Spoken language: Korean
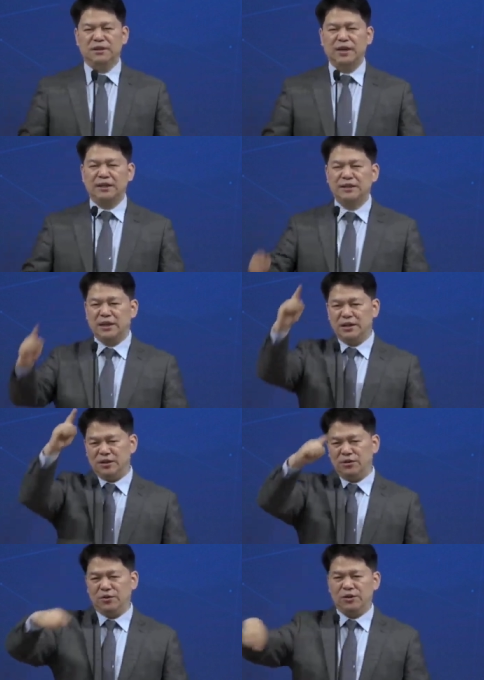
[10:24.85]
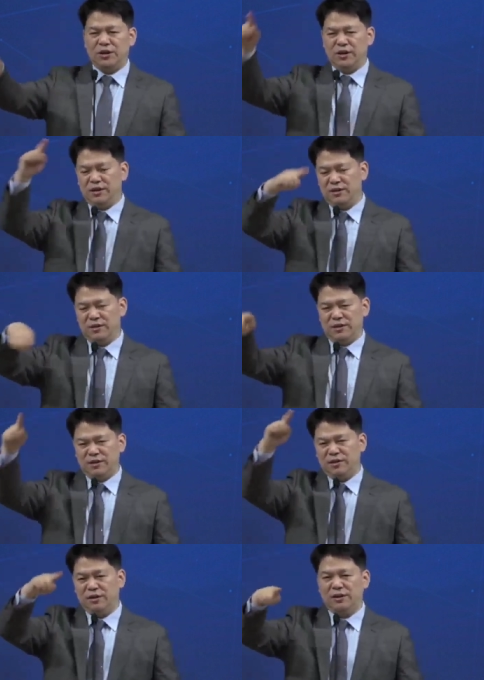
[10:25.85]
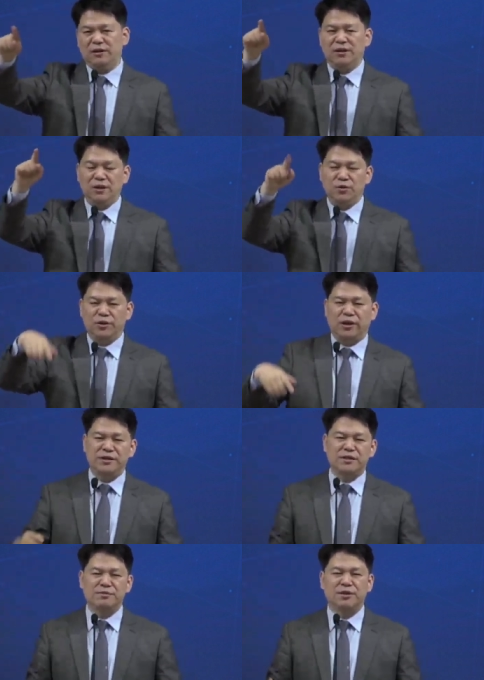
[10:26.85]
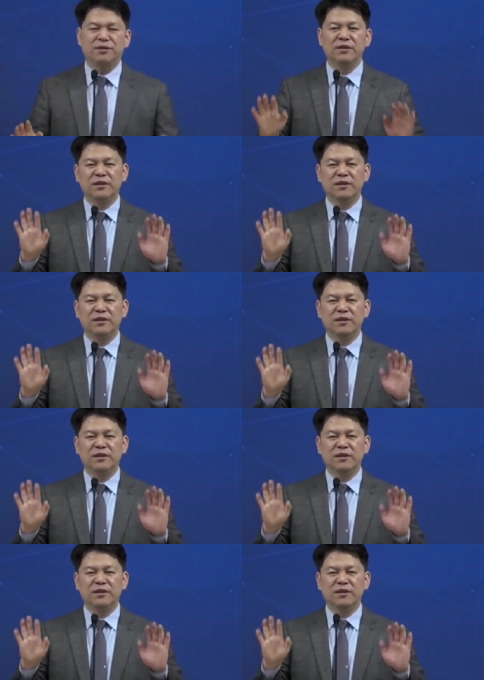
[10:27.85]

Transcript: 가지가 이렇게 일곱 개가 있으면